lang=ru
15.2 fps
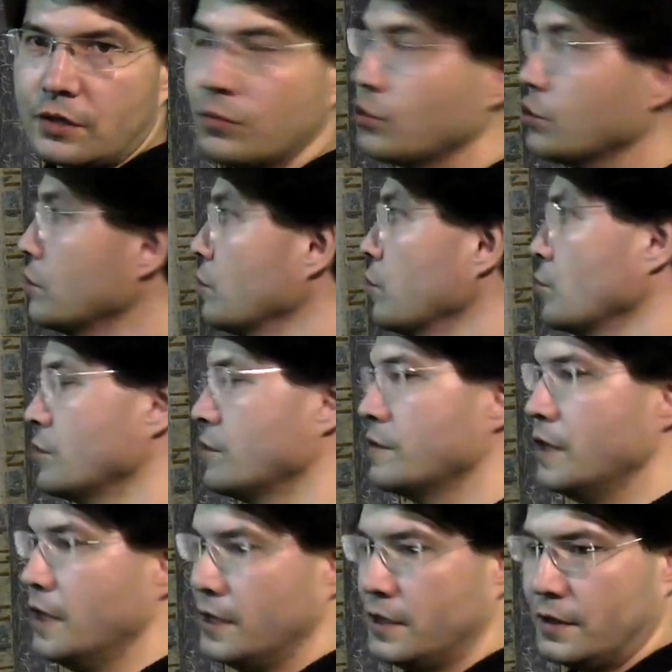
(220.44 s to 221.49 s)
можно просто
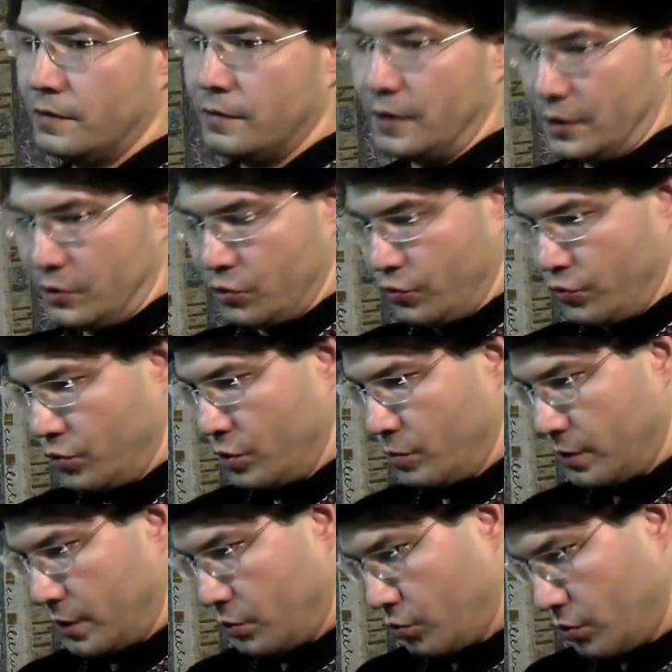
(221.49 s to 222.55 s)
взять философию
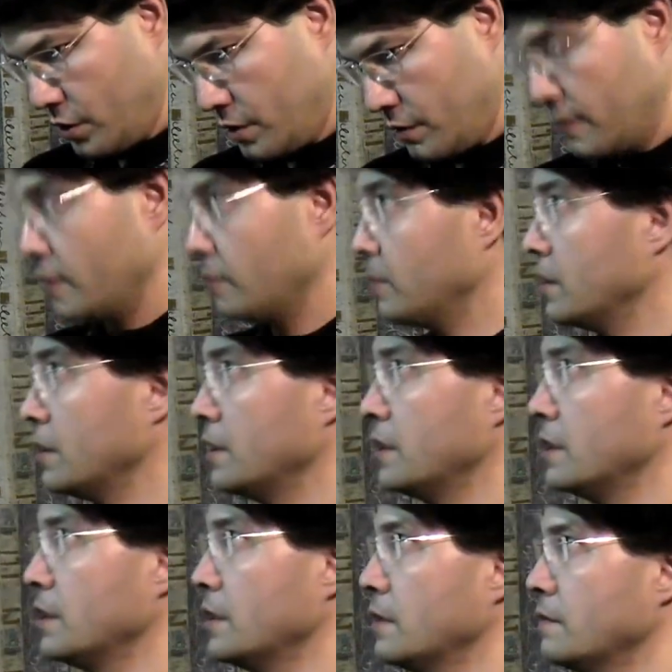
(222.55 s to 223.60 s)
неоплатоников как бы,
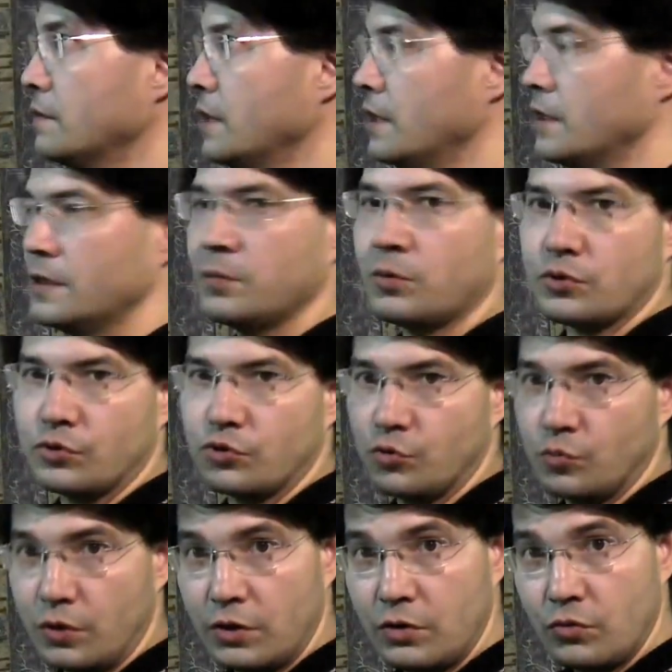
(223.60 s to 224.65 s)
и взять просто
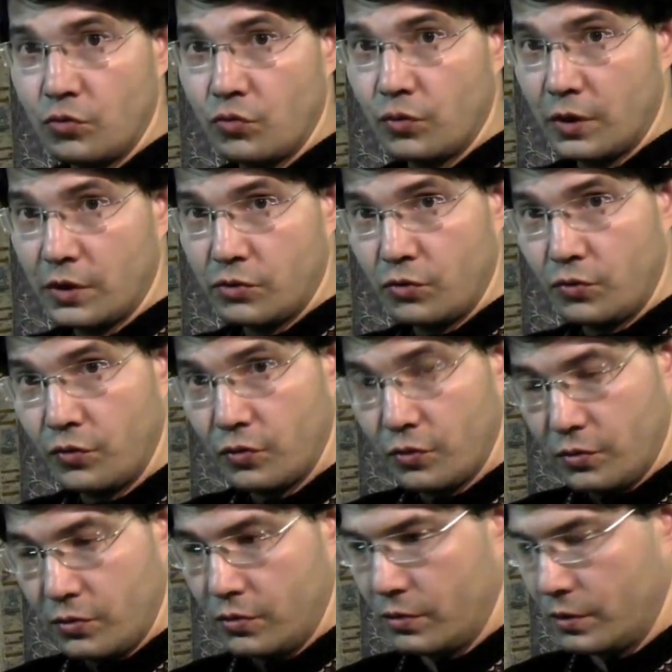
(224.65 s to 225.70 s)
субъективную
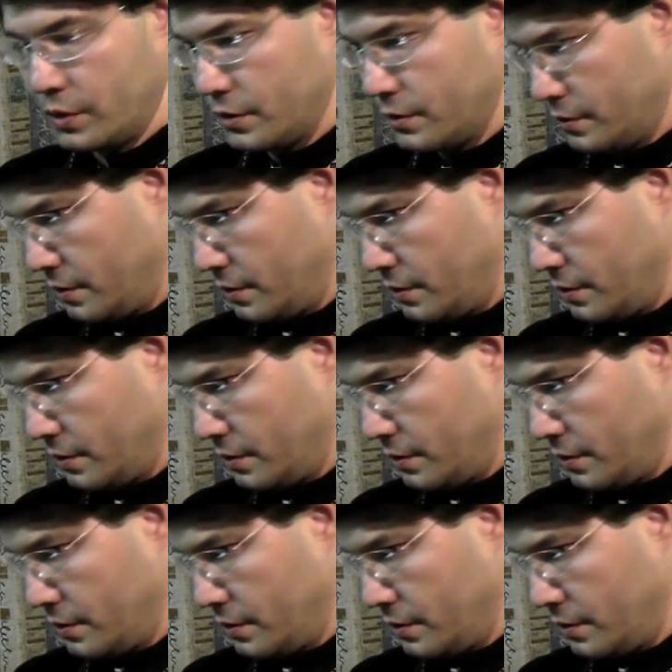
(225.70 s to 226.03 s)
философию,